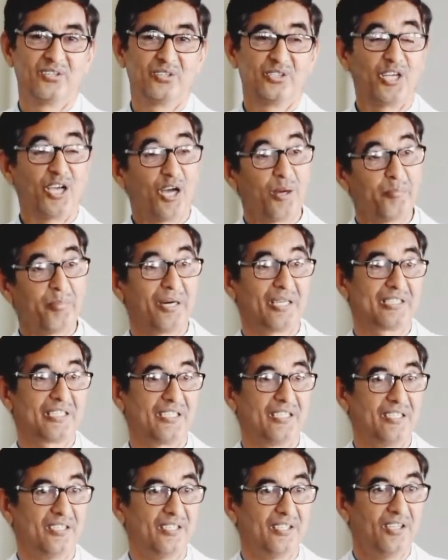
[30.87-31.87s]
ये आम बात
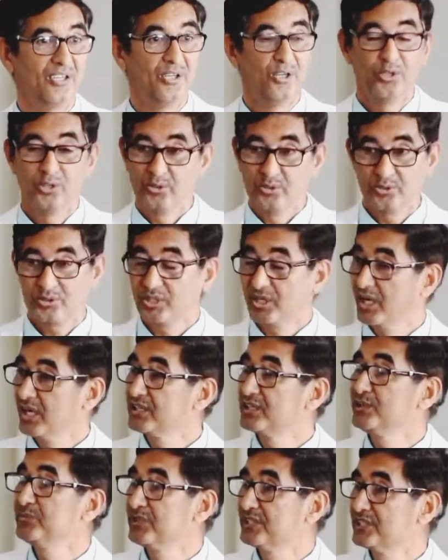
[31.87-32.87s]
है
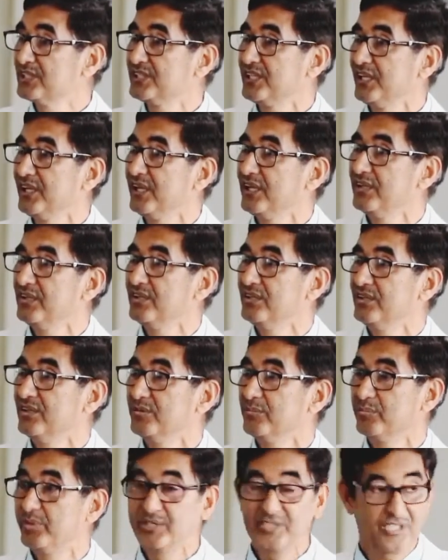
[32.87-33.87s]
शरारती बच्चे थे
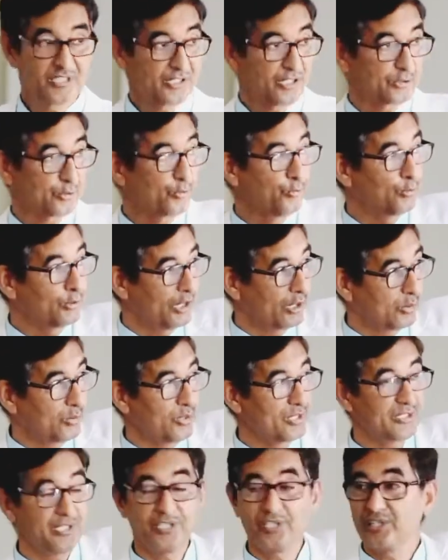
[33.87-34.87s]
बड़ी ऐसा स्कूल था
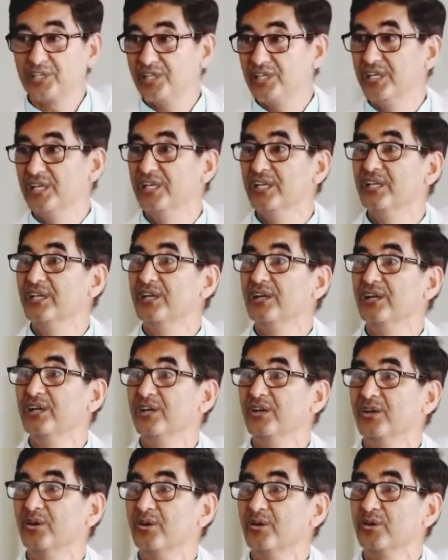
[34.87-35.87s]
कॉलेज से निकले
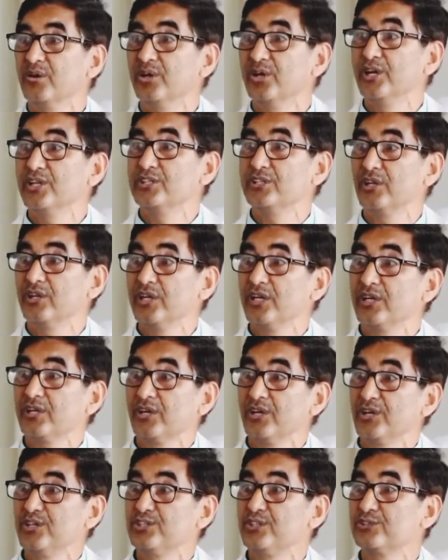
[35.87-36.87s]
एयर
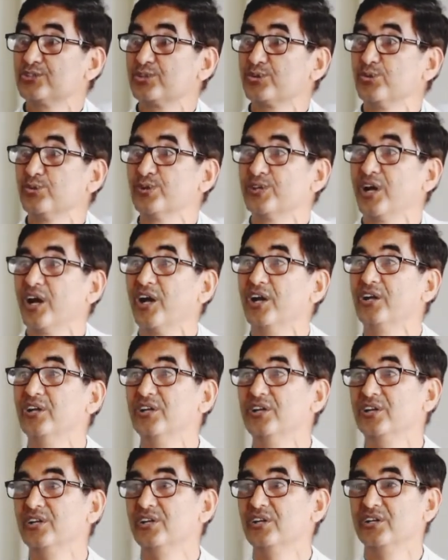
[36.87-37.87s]
कंडीशन स्कूल था
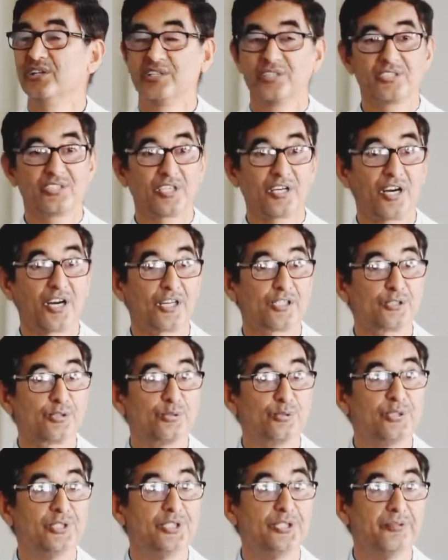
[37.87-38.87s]
शरारत
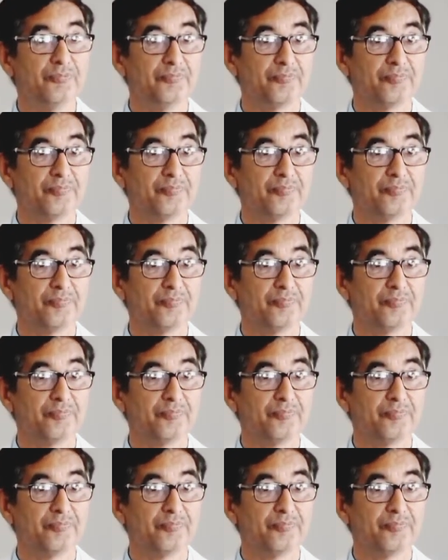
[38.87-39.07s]
सूजी